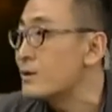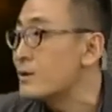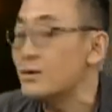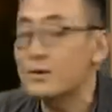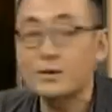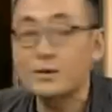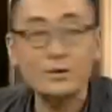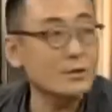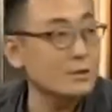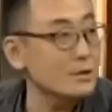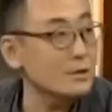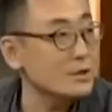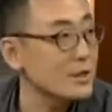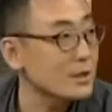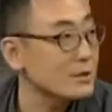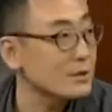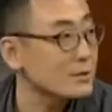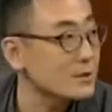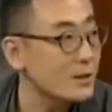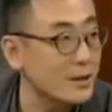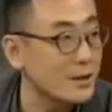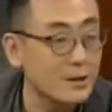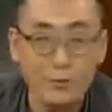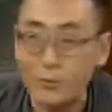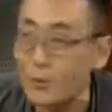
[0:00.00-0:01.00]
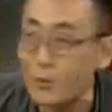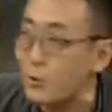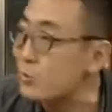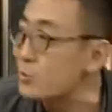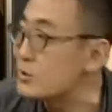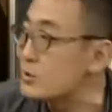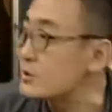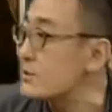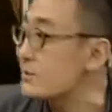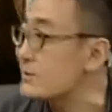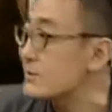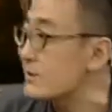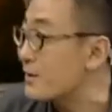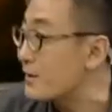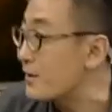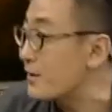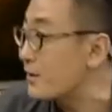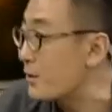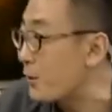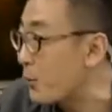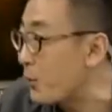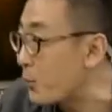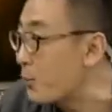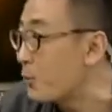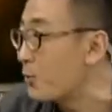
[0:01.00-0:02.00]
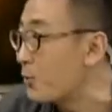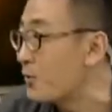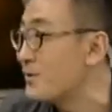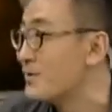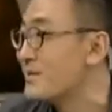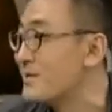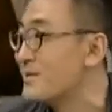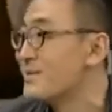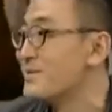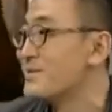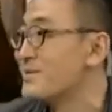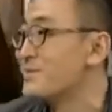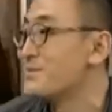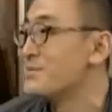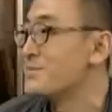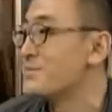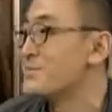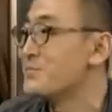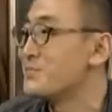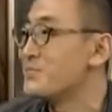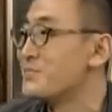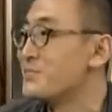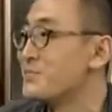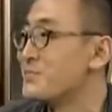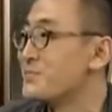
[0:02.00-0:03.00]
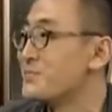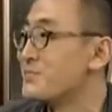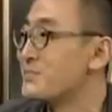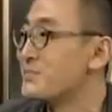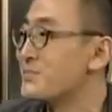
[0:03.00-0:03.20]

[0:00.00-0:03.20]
一个是现在国务卿的老公，不，黑拉里不是说